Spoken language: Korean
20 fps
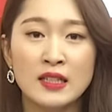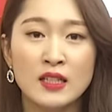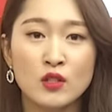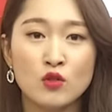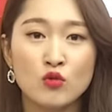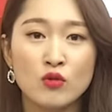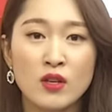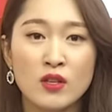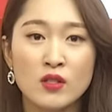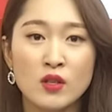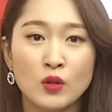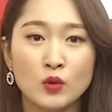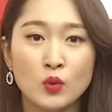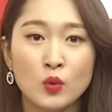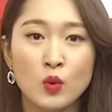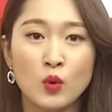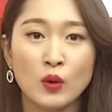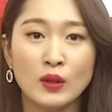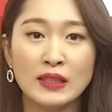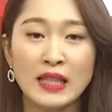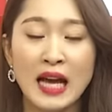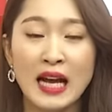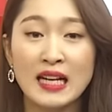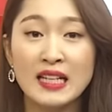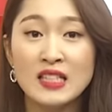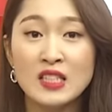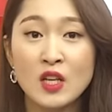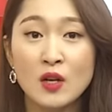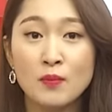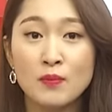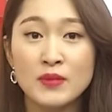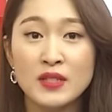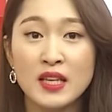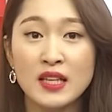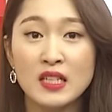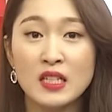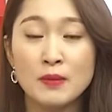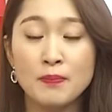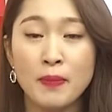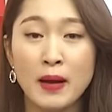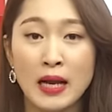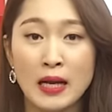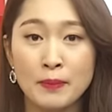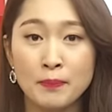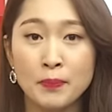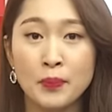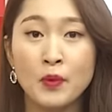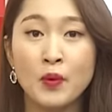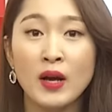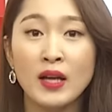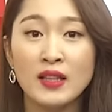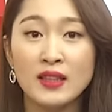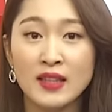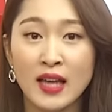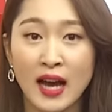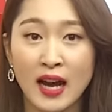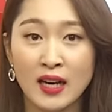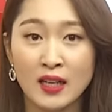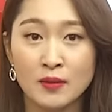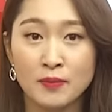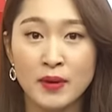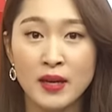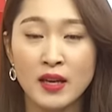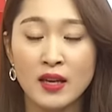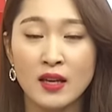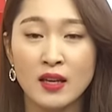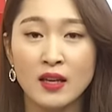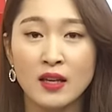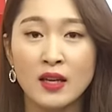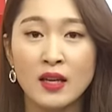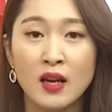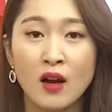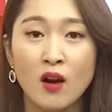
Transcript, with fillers: 그 중에서도 당첨자를 발표한 다음에